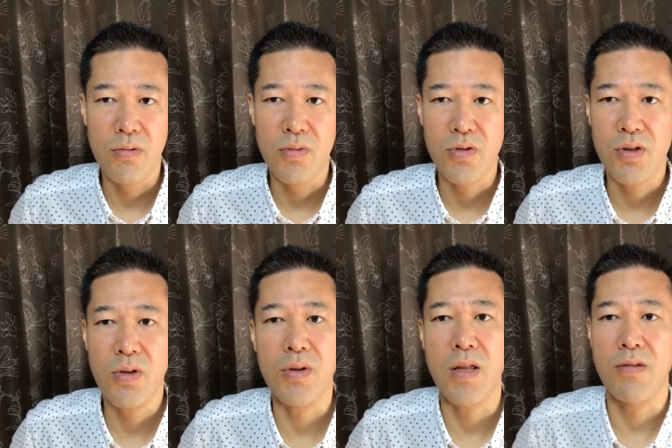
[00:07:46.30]
う面
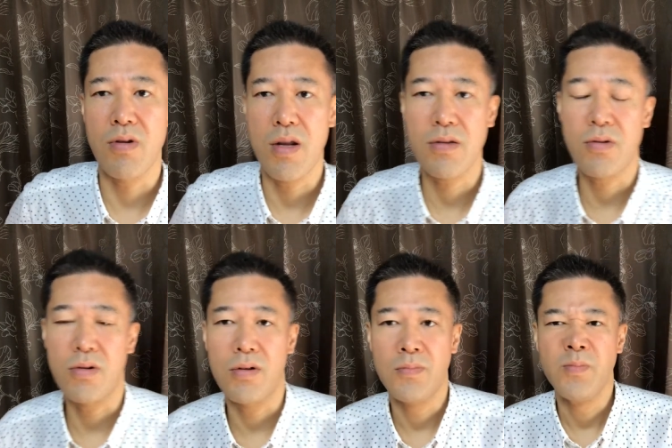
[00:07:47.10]
白いですよね。そ
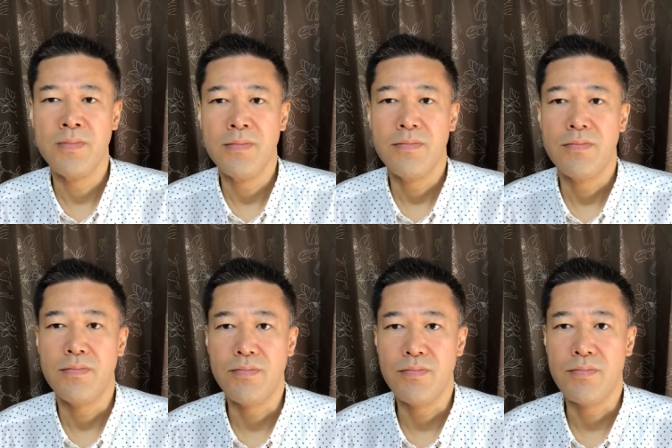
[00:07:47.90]
の
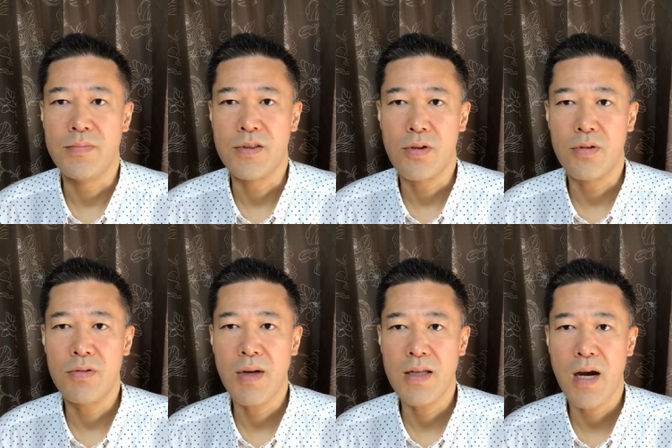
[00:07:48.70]

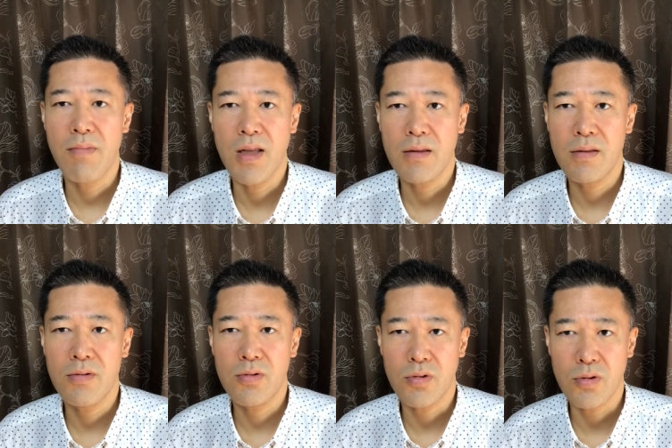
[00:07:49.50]
沼にはま
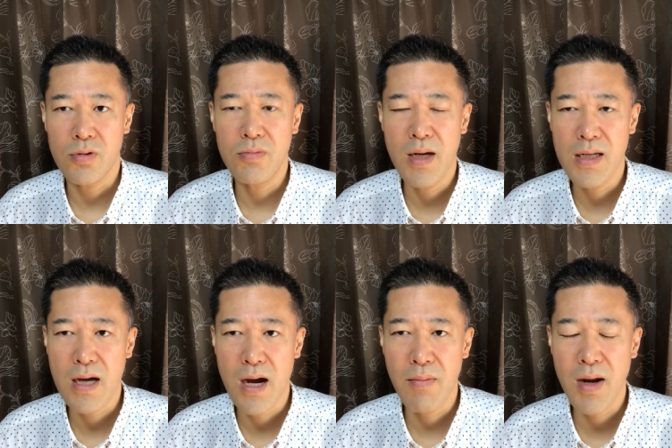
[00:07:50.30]
ること、沼に
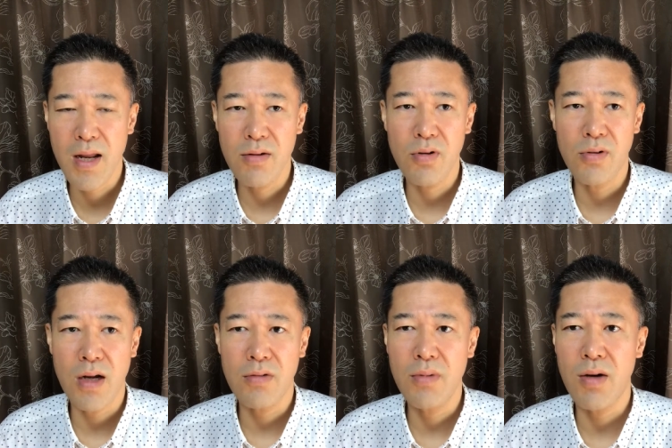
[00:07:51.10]
はまれるよう
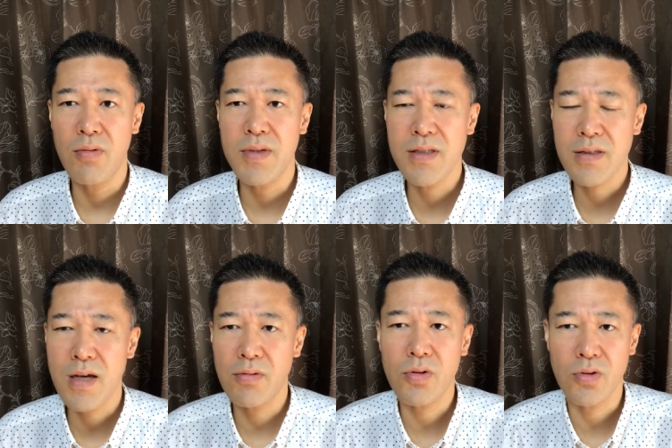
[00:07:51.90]
な沼を見つ
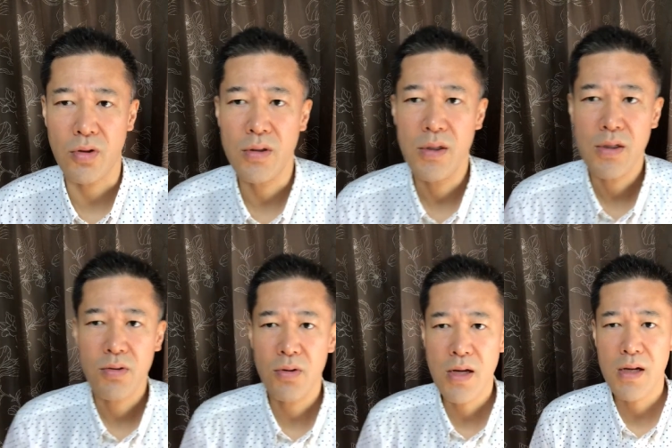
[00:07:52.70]
けること、
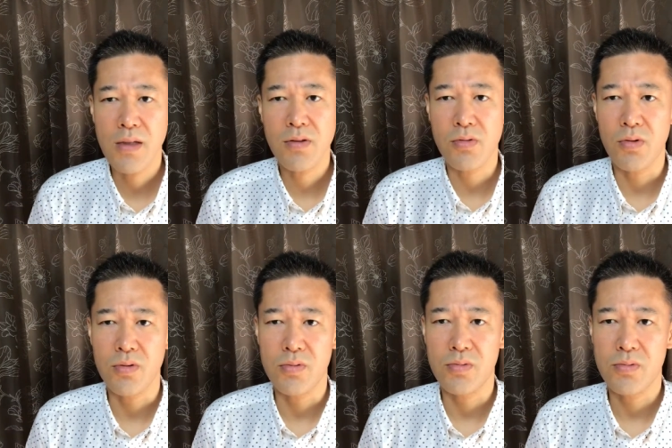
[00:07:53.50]
これがすご
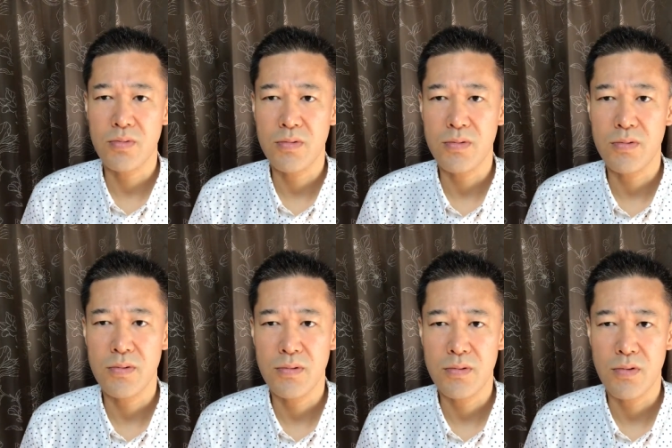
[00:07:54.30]
く
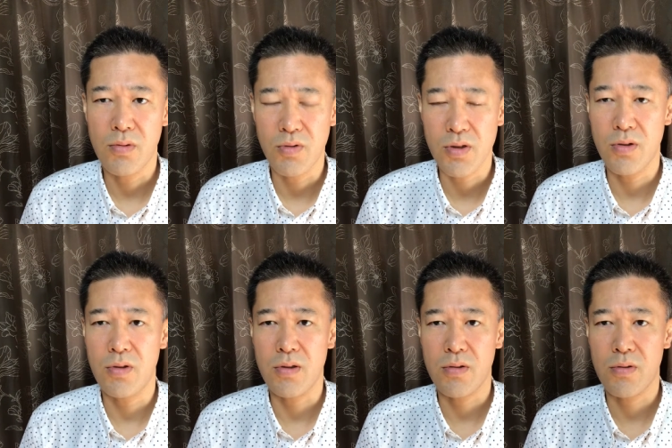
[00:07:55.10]
面白
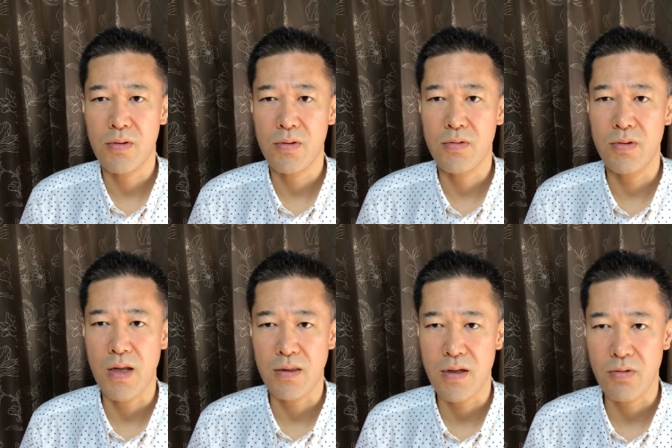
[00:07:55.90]
く
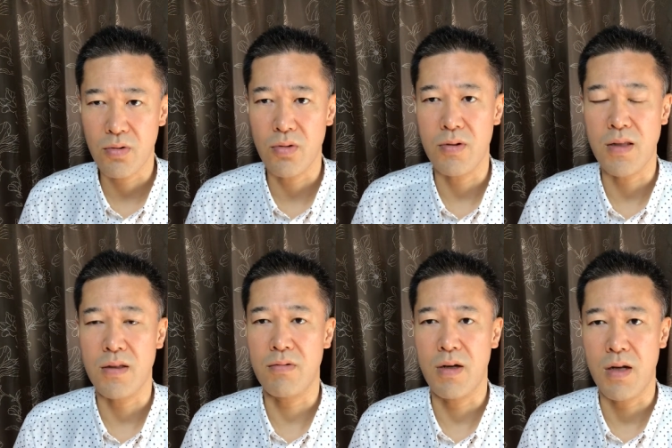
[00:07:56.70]
なっていくことになっ
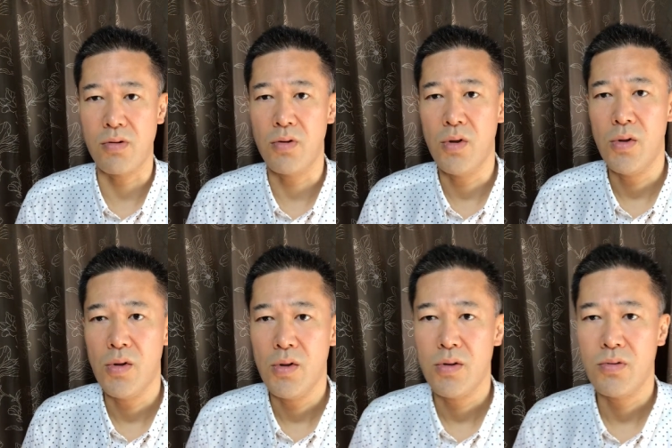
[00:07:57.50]
ていくかなと
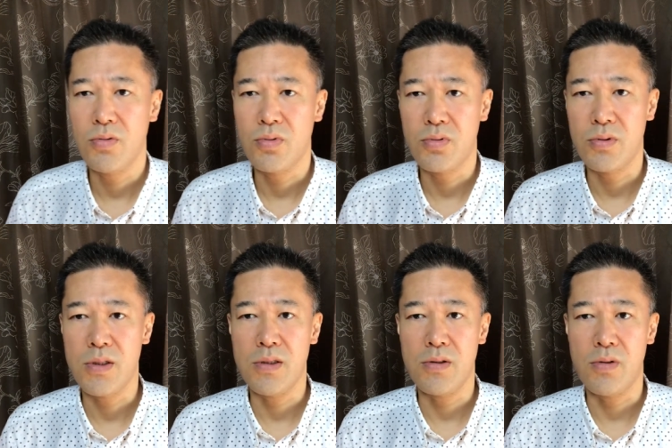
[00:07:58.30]
いうふう
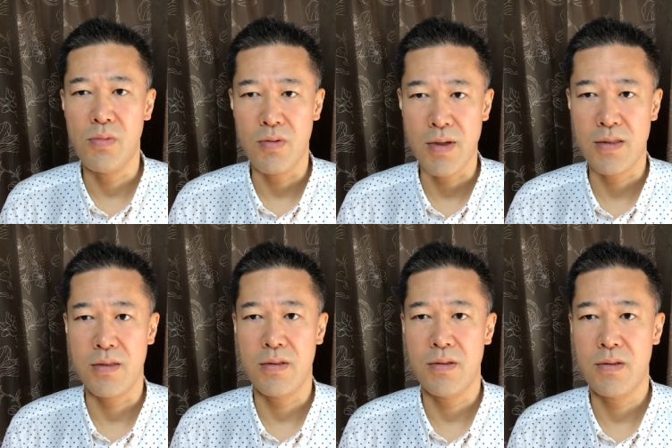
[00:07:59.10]
に思いま
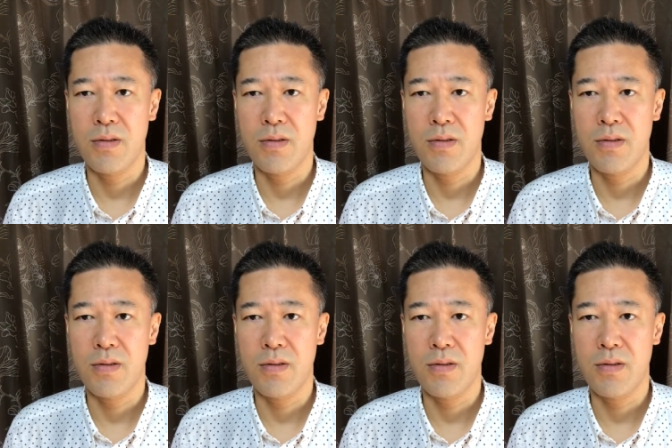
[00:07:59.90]
す。